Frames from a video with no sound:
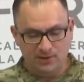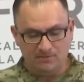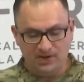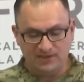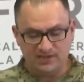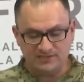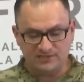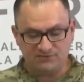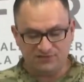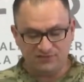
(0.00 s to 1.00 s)
para
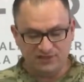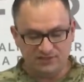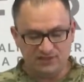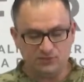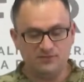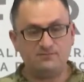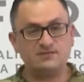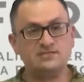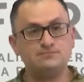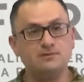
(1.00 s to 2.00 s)
realizar fentanilo en
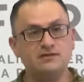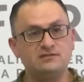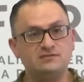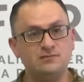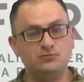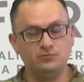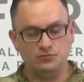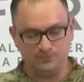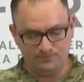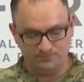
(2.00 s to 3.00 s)
diversas partes del mundo,